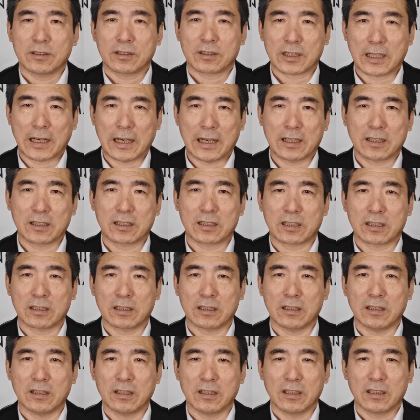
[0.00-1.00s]
常
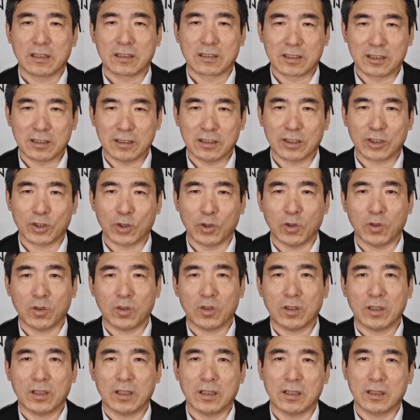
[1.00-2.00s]
识、自
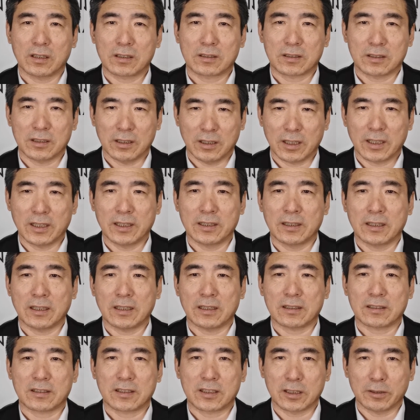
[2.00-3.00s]
由和责任
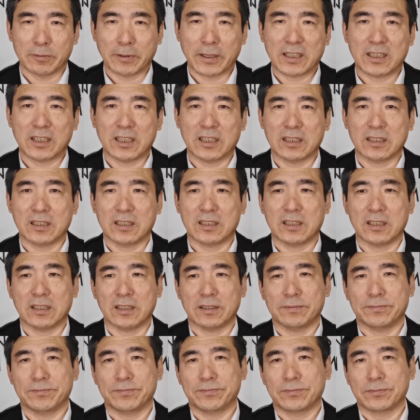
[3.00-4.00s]
的思维体
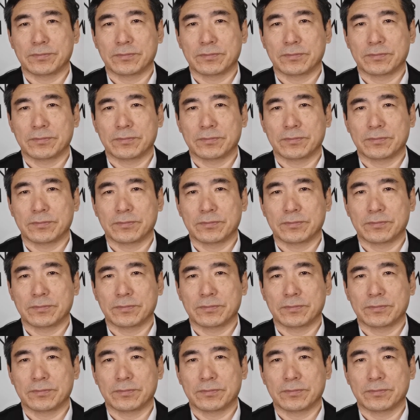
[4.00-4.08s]
系，